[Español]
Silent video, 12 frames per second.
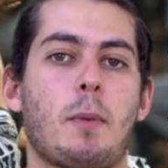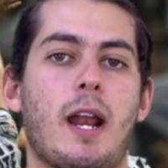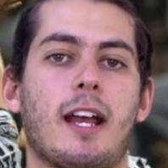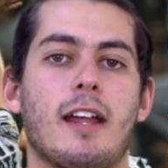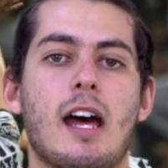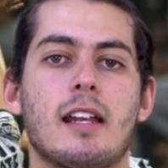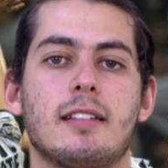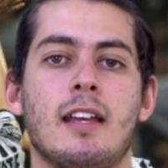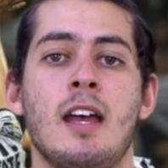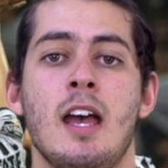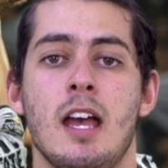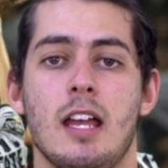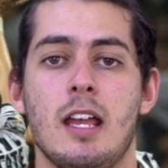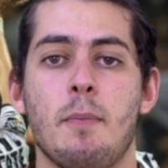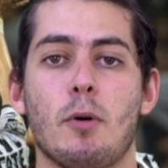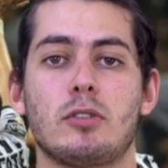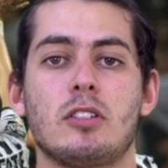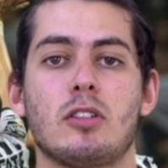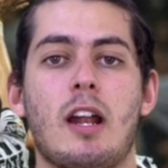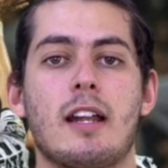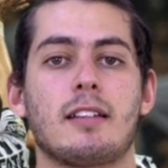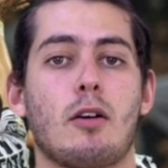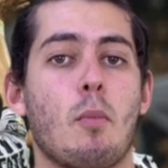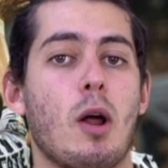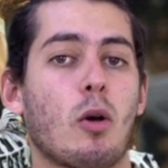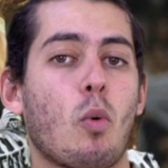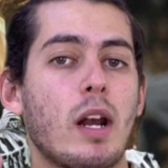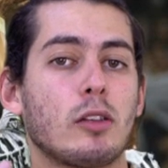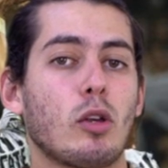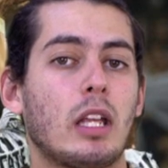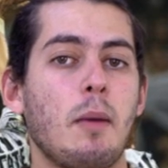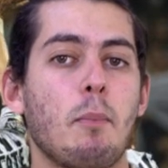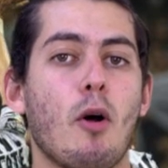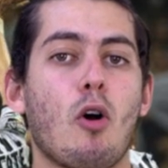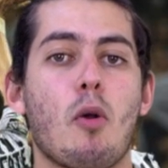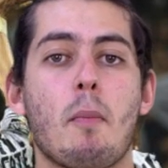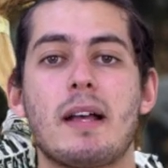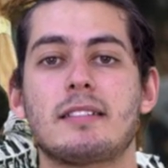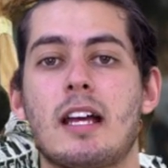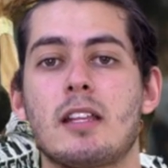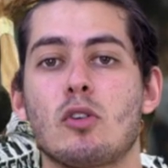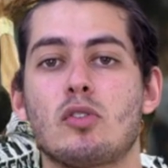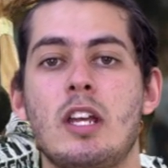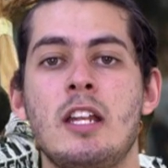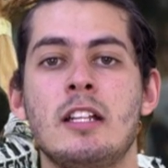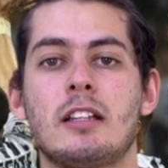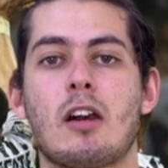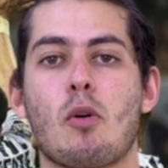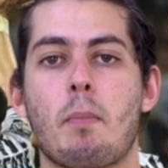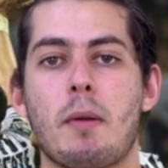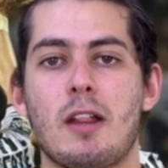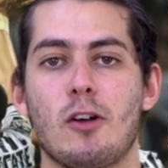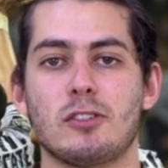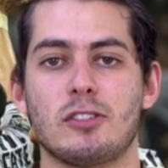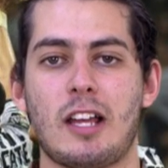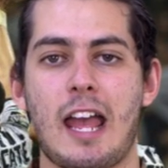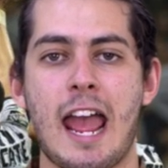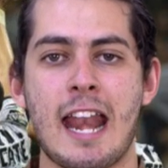para quedarse y posicionarse como el cuarto equipo con más años ininterrumpidos